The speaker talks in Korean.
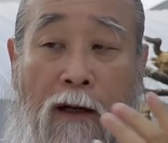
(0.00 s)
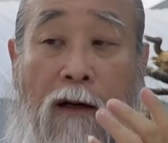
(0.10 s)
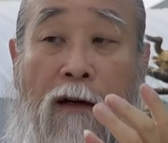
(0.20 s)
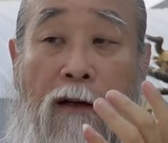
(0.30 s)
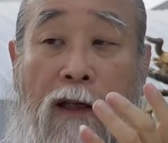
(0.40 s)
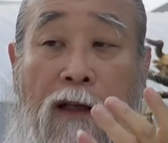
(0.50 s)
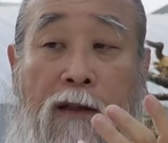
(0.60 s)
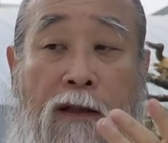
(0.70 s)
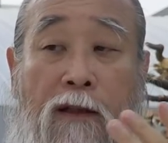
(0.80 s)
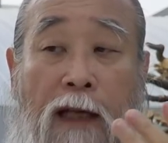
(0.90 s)
어 이게
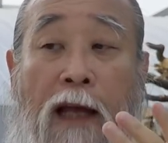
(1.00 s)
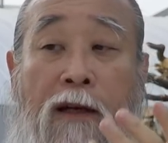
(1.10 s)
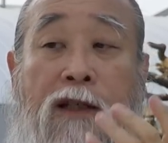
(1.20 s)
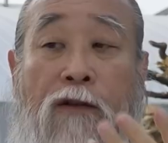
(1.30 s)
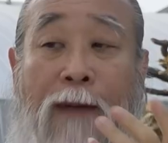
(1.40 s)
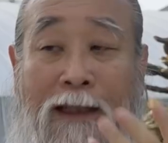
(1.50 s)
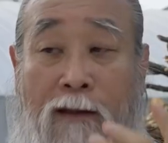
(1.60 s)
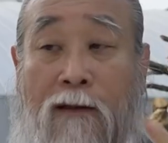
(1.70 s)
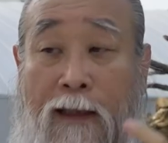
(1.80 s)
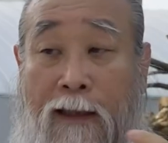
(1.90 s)
저 에너지로
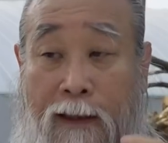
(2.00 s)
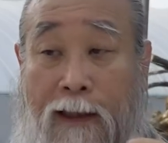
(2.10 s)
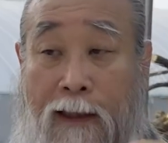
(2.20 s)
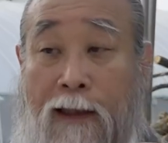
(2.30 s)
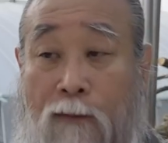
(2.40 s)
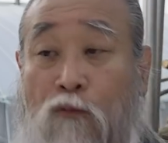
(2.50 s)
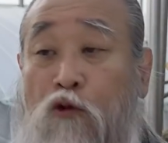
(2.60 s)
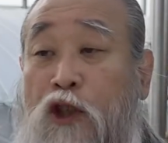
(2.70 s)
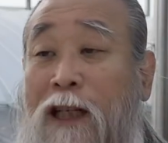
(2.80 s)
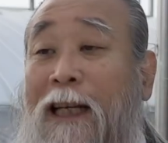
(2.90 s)
만드는 거예요 이게
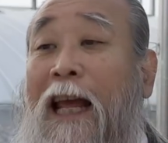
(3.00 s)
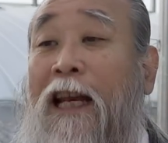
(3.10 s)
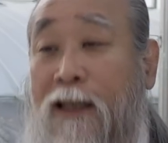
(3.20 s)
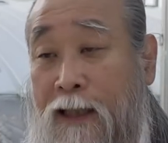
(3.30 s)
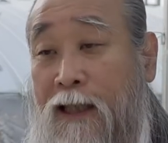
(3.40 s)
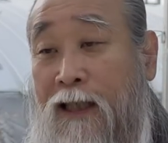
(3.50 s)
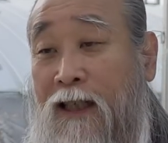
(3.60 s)
물질 에너지.